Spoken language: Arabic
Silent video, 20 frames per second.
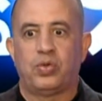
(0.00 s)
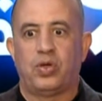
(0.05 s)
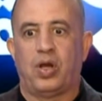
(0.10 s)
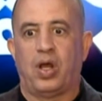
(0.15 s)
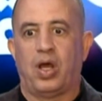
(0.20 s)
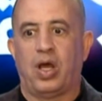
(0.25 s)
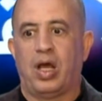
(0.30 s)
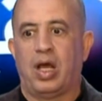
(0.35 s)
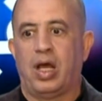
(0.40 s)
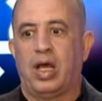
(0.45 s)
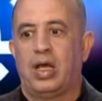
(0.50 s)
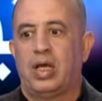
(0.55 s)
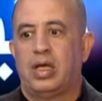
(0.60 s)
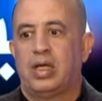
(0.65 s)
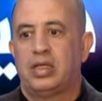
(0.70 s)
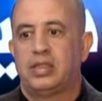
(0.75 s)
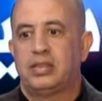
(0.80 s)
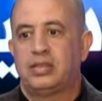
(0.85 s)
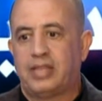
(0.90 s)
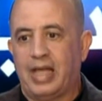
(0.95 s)
لها
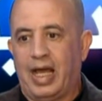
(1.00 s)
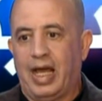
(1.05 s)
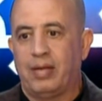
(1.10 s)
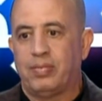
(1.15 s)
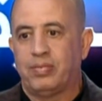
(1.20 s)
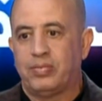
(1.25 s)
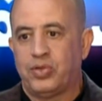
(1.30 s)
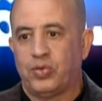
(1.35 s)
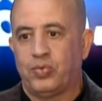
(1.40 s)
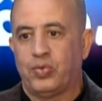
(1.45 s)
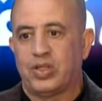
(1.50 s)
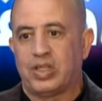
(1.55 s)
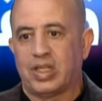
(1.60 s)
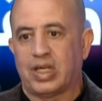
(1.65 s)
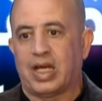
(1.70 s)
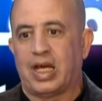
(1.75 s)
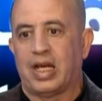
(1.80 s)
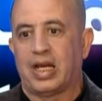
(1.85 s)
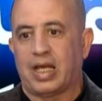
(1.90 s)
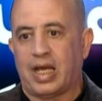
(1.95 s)
دعم
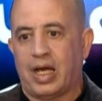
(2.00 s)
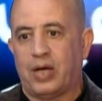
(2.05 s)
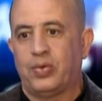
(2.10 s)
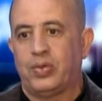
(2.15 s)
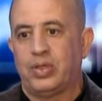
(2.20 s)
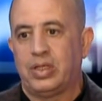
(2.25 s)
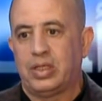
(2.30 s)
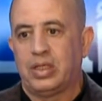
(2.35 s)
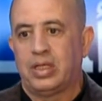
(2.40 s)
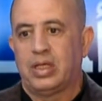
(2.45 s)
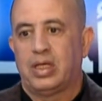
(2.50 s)
وثقل قوي